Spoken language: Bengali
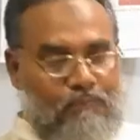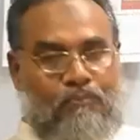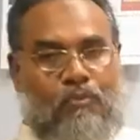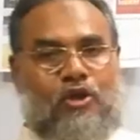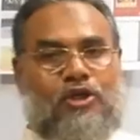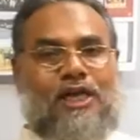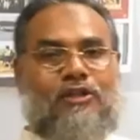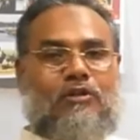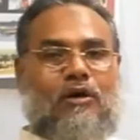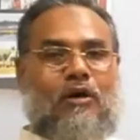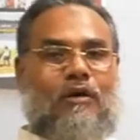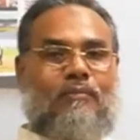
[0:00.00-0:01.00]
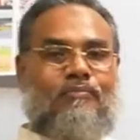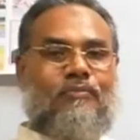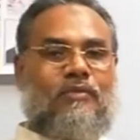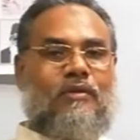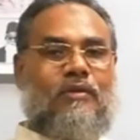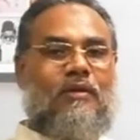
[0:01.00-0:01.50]
পল্লী সাহিত্য
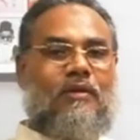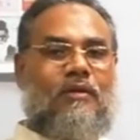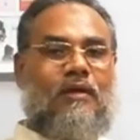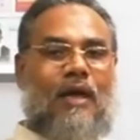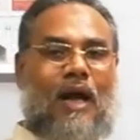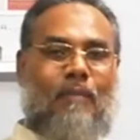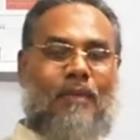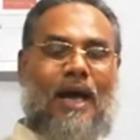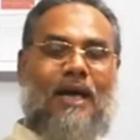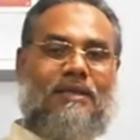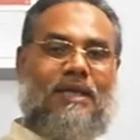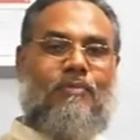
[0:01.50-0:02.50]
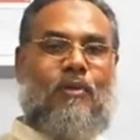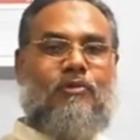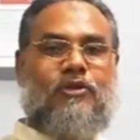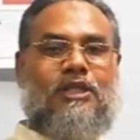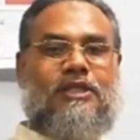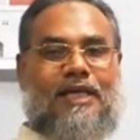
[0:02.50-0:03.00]
আমরা আজকের এই
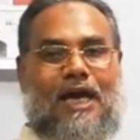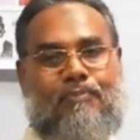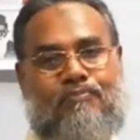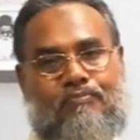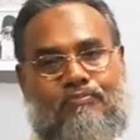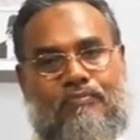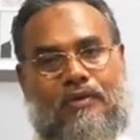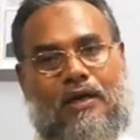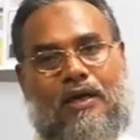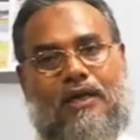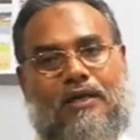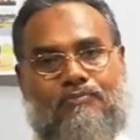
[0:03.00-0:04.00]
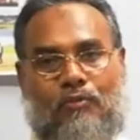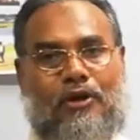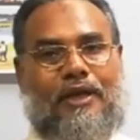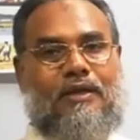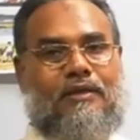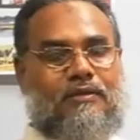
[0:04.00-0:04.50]
প্রবন্ধটা শেখার পরে
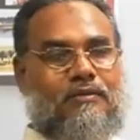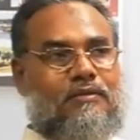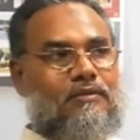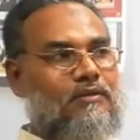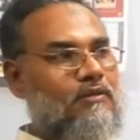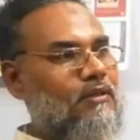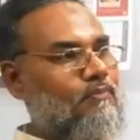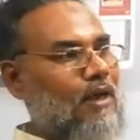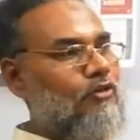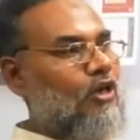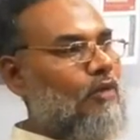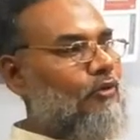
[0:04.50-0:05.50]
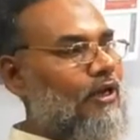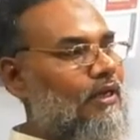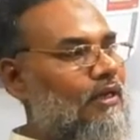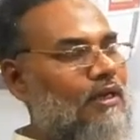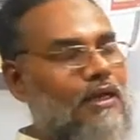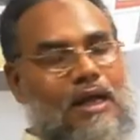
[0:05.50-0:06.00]
পাঠ করার পরে
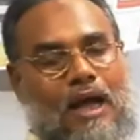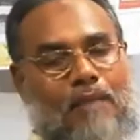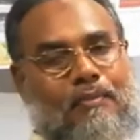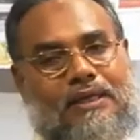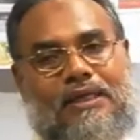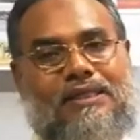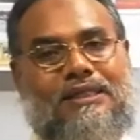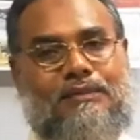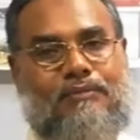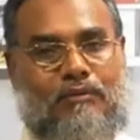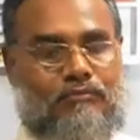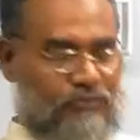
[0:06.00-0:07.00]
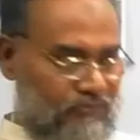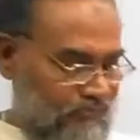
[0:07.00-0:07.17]
আমরা কি শিখতে পারবো